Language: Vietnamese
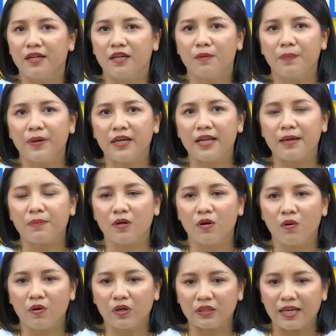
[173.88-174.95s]
nó pe để
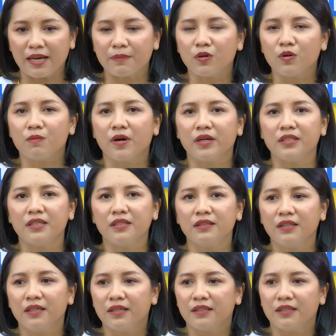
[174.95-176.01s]
đô cả ta mà đủ bỏ dương
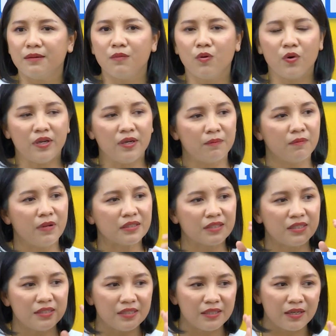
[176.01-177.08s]
tim mùi bỏ
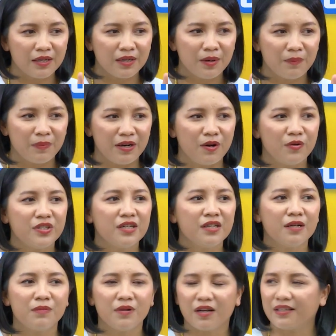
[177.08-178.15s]
sinh chia phao dương
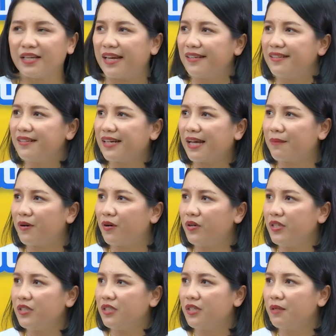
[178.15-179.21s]
cầm nọt hai dương đau phao
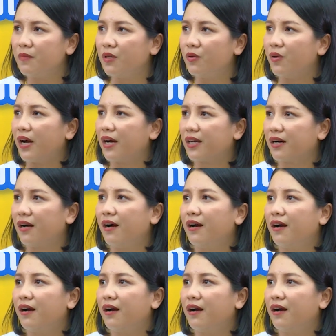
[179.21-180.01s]
này chia mà nụ ác đó